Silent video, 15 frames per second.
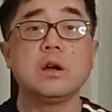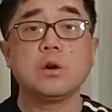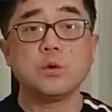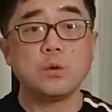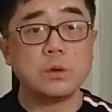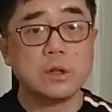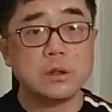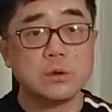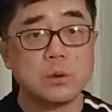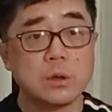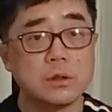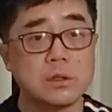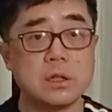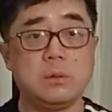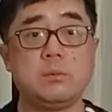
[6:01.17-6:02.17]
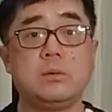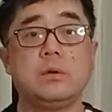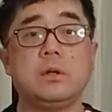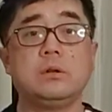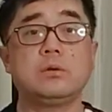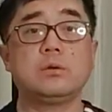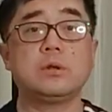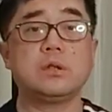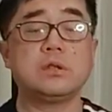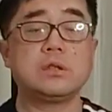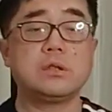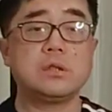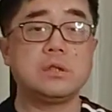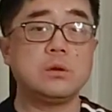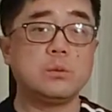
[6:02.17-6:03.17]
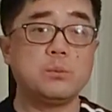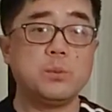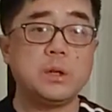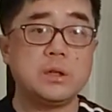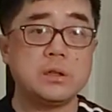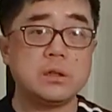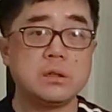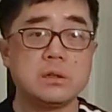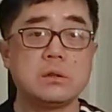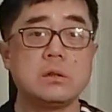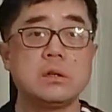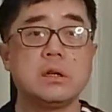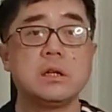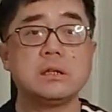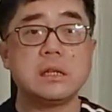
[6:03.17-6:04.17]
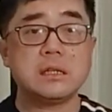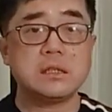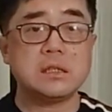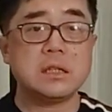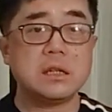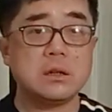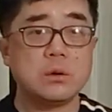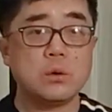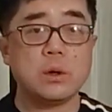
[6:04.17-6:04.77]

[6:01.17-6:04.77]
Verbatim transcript: 如果能做到这一步，也就是说你是你有必胜的，在这个